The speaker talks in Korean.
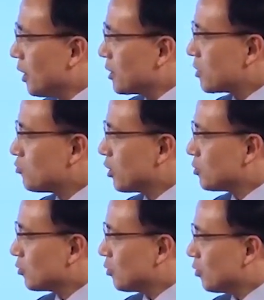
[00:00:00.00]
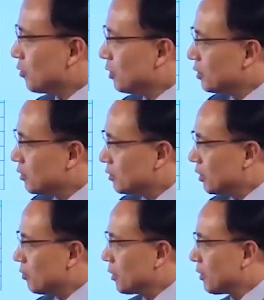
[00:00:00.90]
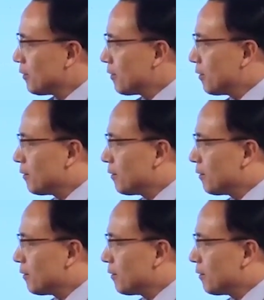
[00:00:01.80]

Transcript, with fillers: 예, 대출해주고 그 다음에